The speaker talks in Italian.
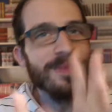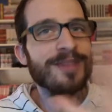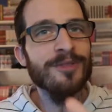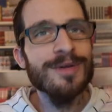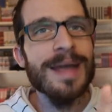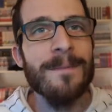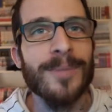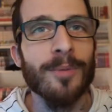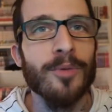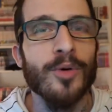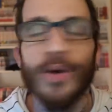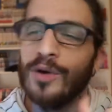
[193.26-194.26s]
non è
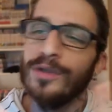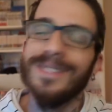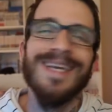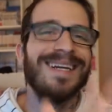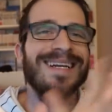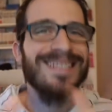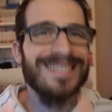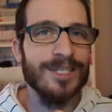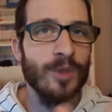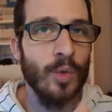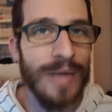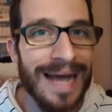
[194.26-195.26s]
proprio così
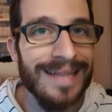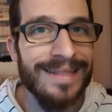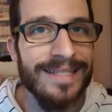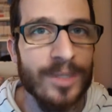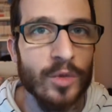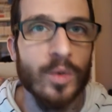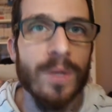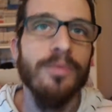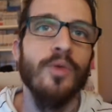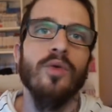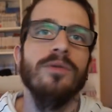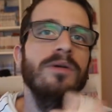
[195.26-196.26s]
rassicurante Sasuke è
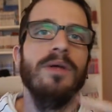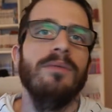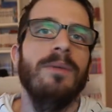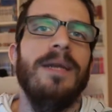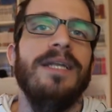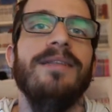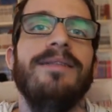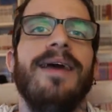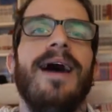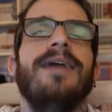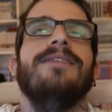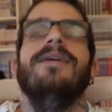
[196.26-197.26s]
Boruto, mani in
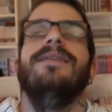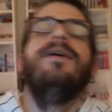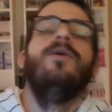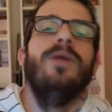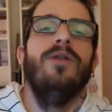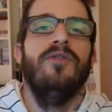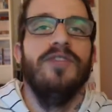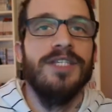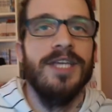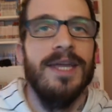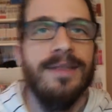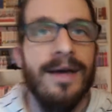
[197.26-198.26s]
tasca, tranquillo,
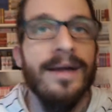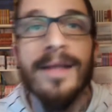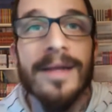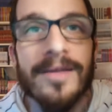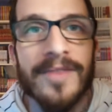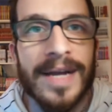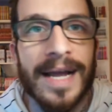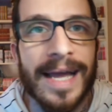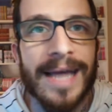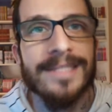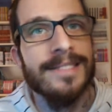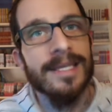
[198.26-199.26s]
fischietta, frega
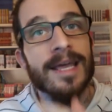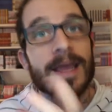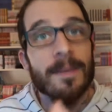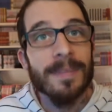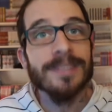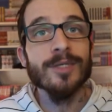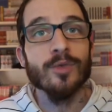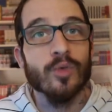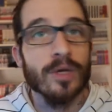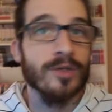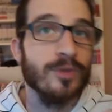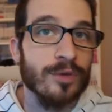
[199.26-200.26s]
cazzi, ma
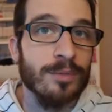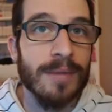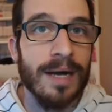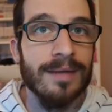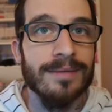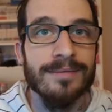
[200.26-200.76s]
Sasuke, insomma,